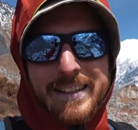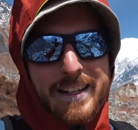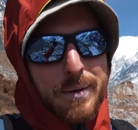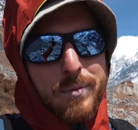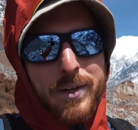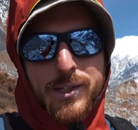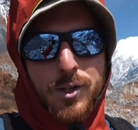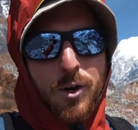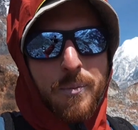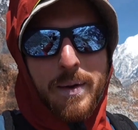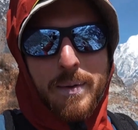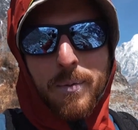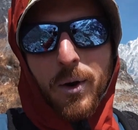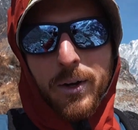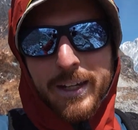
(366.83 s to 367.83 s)
tiriamo le
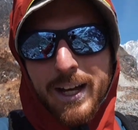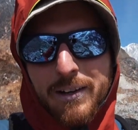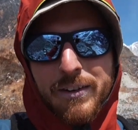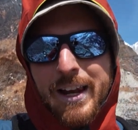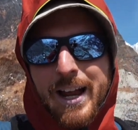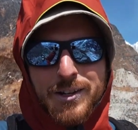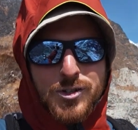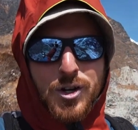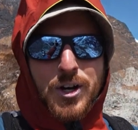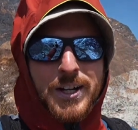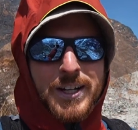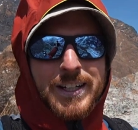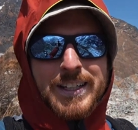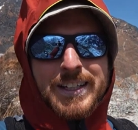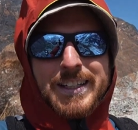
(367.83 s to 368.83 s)
somme poi al villaggio.
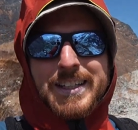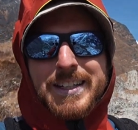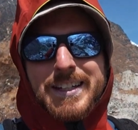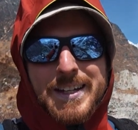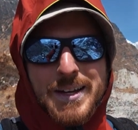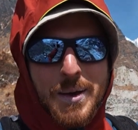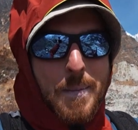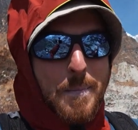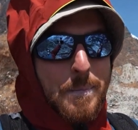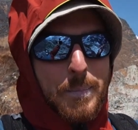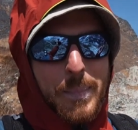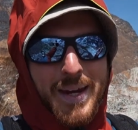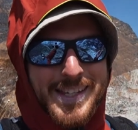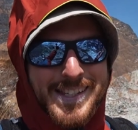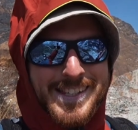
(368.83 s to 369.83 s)

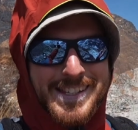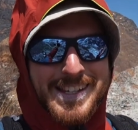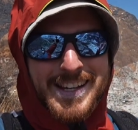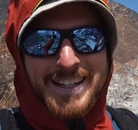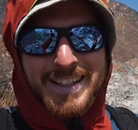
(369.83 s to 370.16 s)
Peace.